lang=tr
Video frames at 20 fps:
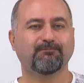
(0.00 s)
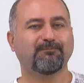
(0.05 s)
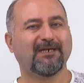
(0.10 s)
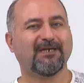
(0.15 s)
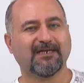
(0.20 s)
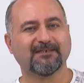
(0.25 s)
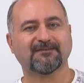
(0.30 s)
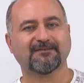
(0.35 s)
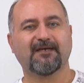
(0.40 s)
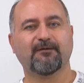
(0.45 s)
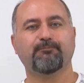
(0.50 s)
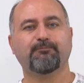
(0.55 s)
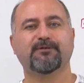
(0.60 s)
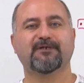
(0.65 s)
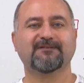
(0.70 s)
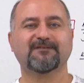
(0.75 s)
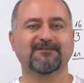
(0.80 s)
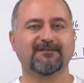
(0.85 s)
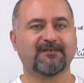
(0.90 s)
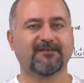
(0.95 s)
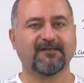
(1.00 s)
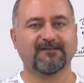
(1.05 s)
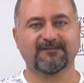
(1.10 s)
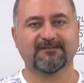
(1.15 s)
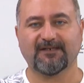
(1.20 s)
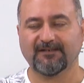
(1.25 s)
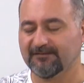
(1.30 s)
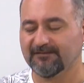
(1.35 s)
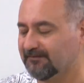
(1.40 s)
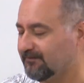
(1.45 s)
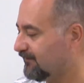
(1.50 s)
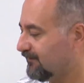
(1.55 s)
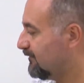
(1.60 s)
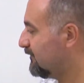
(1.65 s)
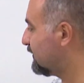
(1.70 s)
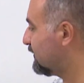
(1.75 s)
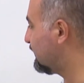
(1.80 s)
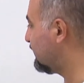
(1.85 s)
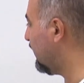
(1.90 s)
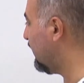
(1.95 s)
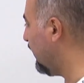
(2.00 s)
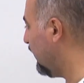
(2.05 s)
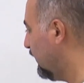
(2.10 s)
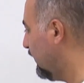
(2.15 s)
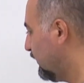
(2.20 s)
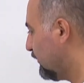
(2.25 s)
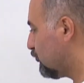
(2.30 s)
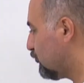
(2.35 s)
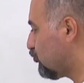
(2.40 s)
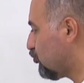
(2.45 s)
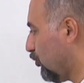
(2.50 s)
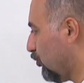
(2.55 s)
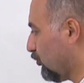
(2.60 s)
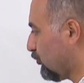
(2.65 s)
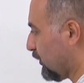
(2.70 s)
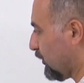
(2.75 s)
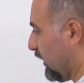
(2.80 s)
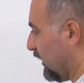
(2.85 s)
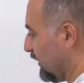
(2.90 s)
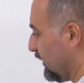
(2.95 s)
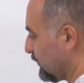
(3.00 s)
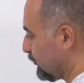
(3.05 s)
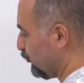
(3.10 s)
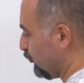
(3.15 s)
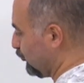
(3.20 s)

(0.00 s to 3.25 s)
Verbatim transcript: biraz daha pratik kazandığınızda çok rahat